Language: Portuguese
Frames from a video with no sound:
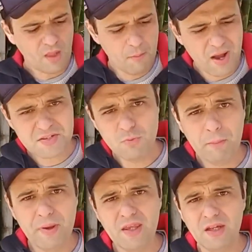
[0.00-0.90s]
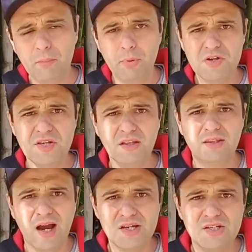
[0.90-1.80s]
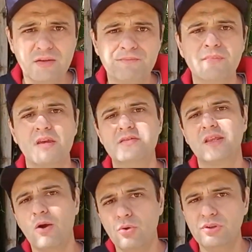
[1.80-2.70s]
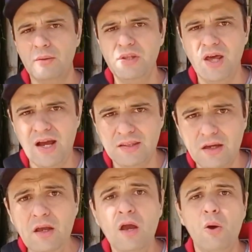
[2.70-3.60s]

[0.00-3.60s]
mas uma pequena porcentagem está contaminada.